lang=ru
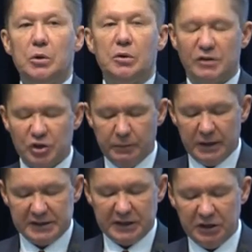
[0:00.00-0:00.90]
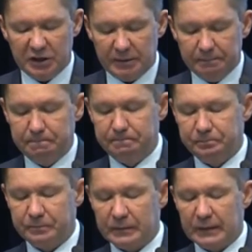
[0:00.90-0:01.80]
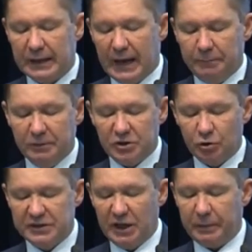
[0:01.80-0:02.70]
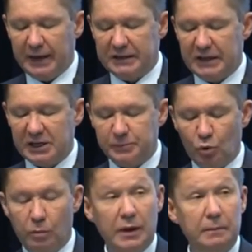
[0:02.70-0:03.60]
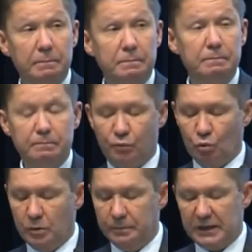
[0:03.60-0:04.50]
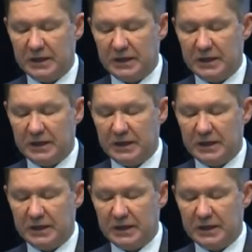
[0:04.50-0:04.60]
Уважаемые акционеры, Амбициозные проекты «Газпрома» по